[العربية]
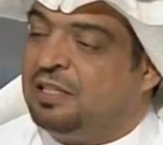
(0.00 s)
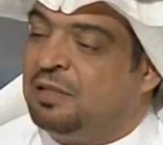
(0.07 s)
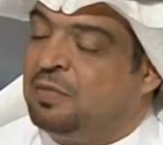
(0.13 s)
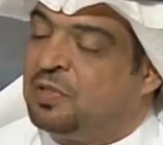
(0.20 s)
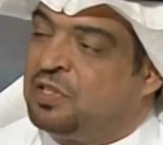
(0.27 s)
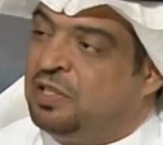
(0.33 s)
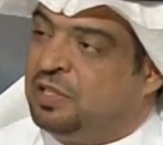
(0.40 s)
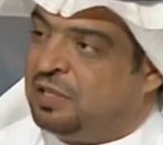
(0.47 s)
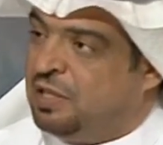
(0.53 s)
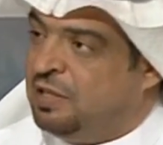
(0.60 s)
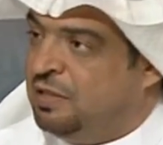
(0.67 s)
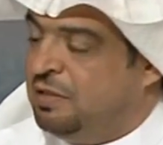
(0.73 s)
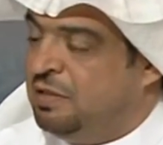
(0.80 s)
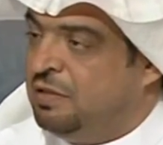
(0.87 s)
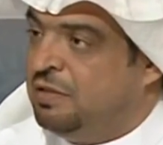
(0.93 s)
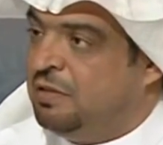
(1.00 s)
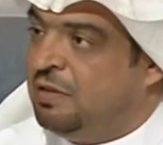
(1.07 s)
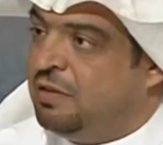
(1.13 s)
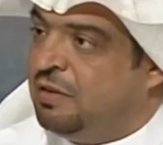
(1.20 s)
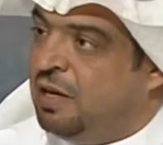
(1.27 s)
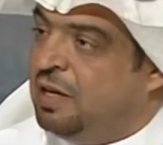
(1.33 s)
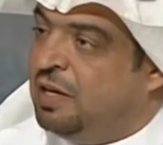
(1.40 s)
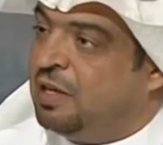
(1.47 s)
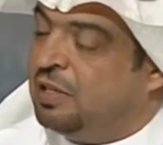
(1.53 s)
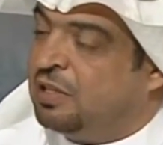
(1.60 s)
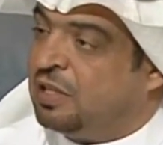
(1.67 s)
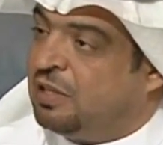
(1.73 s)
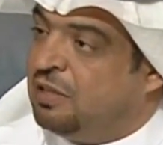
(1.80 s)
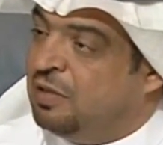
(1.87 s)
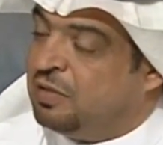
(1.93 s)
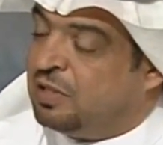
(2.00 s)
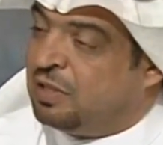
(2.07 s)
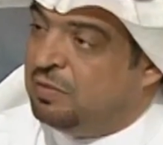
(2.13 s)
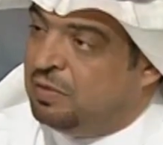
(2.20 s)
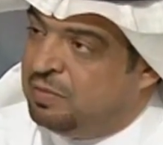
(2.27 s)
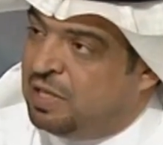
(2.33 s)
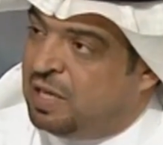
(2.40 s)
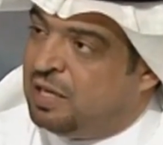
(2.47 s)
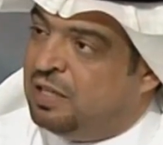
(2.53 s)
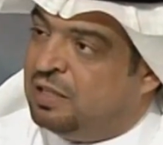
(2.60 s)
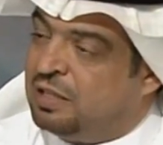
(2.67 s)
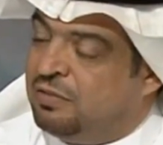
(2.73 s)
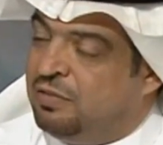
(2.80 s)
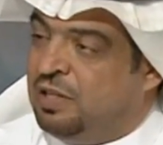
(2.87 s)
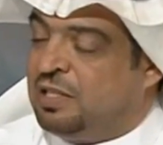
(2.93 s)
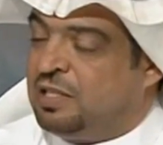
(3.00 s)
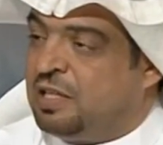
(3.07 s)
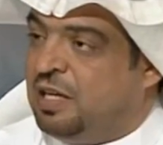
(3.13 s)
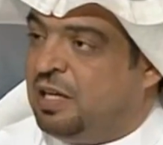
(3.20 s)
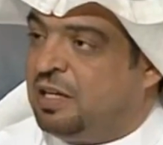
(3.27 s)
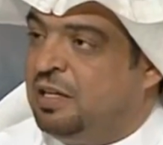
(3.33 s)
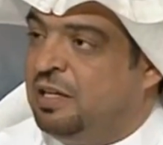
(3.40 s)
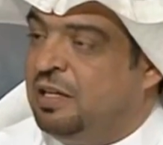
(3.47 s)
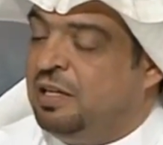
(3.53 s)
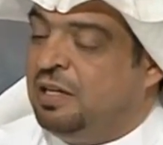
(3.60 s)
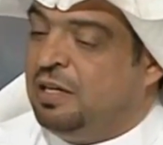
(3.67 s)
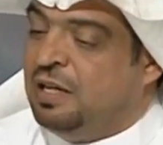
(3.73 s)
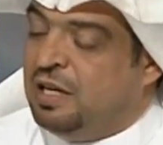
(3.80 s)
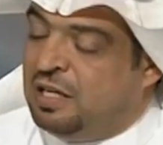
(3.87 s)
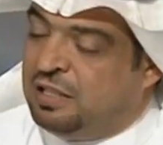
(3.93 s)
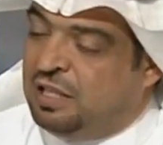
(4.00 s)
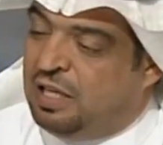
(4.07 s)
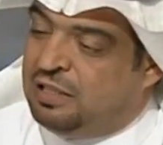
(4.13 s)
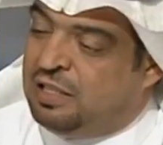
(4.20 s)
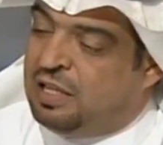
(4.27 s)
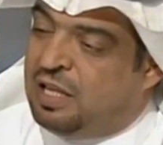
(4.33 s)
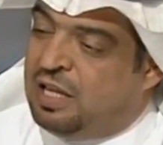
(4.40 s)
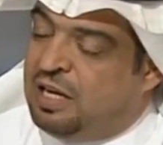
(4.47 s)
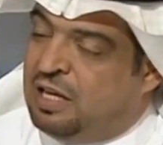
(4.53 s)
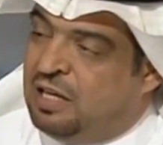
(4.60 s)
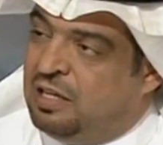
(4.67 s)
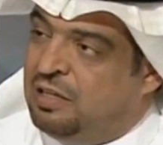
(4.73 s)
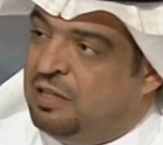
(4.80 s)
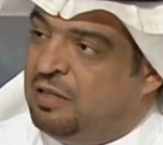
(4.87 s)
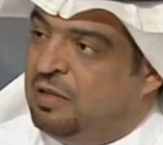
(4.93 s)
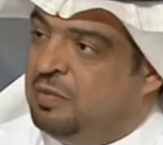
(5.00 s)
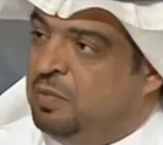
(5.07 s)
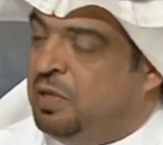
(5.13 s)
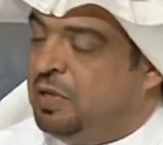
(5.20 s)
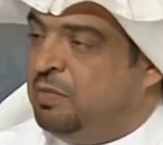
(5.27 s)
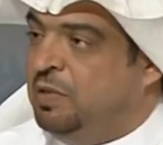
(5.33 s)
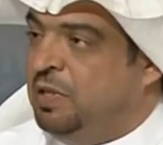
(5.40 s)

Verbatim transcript: البسيطه اه من ضمن الاشياء قلت يعني قلت لك البدايه قلت لك في اسرار لا اتحدث عنها بحكم